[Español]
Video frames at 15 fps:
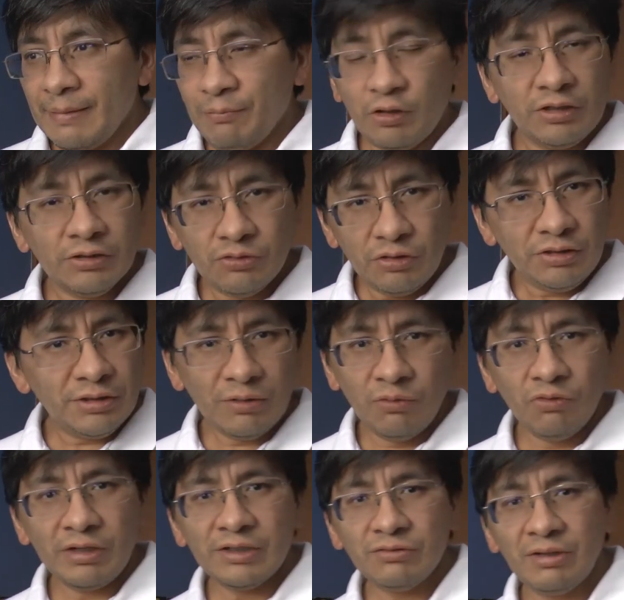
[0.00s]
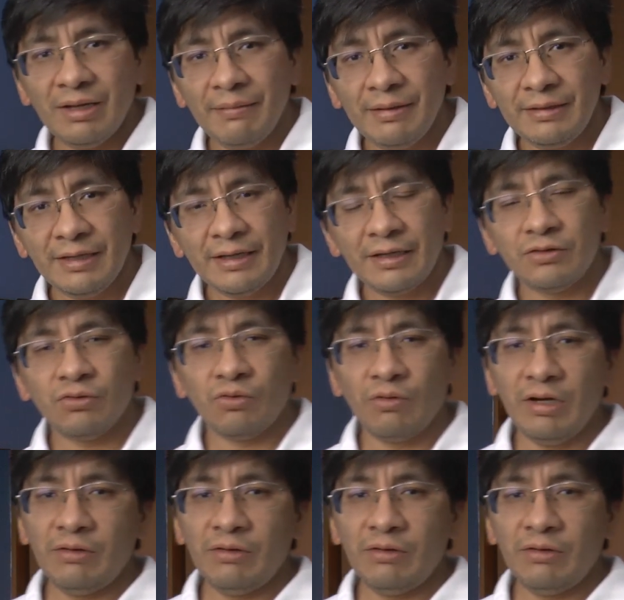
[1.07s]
porque estoy seguro que es una banda que tocó